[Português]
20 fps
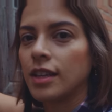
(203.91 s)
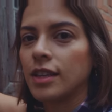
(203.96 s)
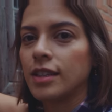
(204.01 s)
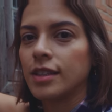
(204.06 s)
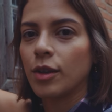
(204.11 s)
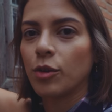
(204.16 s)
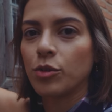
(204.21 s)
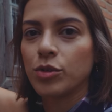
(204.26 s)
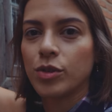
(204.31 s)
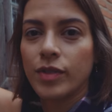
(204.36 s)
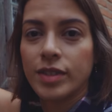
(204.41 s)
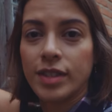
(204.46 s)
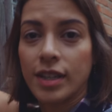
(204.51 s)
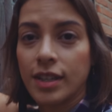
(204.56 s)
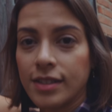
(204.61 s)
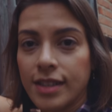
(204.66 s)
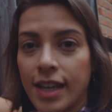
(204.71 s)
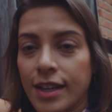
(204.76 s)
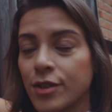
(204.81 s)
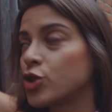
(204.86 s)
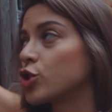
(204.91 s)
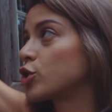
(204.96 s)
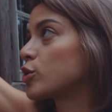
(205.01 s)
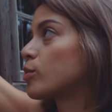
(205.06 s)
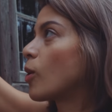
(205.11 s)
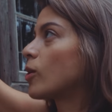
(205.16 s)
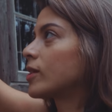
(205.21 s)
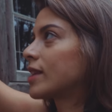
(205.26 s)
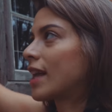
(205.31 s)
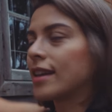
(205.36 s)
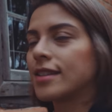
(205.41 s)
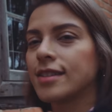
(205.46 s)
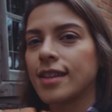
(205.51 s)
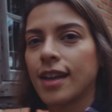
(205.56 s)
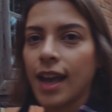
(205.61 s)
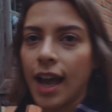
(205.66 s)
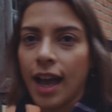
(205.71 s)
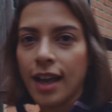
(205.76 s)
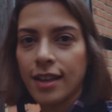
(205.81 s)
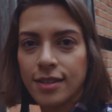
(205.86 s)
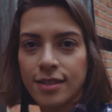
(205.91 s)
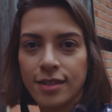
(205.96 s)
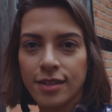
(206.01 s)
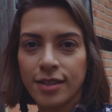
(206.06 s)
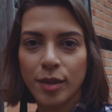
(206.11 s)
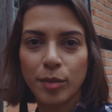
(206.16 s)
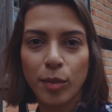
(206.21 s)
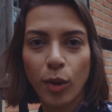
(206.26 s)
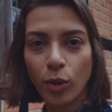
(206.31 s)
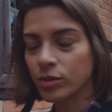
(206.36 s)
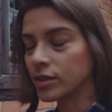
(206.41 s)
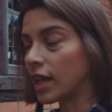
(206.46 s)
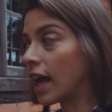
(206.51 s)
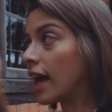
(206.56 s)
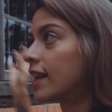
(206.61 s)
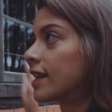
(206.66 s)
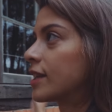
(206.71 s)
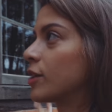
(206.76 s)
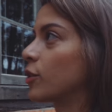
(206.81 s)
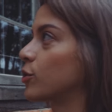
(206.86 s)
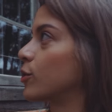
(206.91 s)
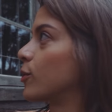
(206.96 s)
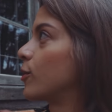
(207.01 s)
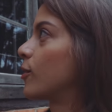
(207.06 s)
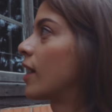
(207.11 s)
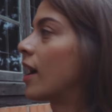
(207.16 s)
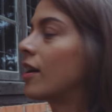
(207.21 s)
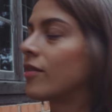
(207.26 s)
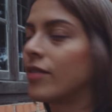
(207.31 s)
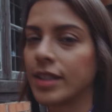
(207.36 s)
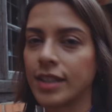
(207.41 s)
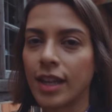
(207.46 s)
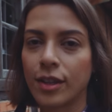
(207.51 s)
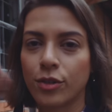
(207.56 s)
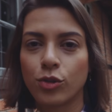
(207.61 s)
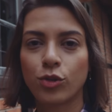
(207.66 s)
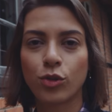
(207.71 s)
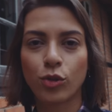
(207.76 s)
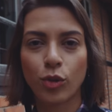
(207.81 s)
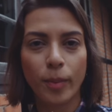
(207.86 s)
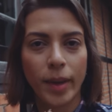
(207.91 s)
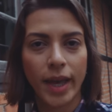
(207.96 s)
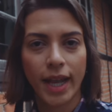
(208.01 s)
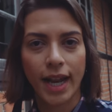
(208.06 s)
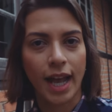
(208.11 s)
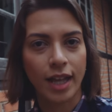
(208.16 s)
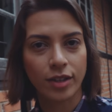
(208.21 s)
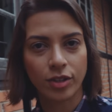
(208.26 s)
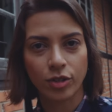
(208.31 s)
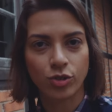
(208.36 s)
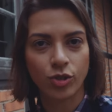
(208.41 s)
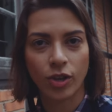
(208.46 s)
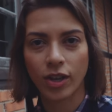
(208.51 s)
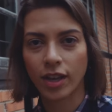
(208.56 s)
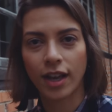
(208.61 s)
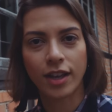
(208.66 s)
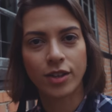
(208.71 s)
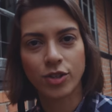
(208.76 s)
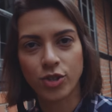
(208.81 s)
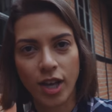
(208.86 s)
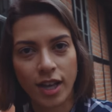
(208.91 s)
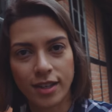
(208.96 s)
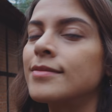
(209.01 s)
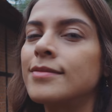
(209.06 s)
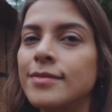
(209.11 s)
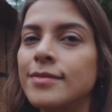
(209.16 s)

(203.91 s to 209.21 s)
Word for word: Então, se você quiser desmontar essa casa e montá-la em outro lugar, vai estar tá tudo numerado, é só encaixar.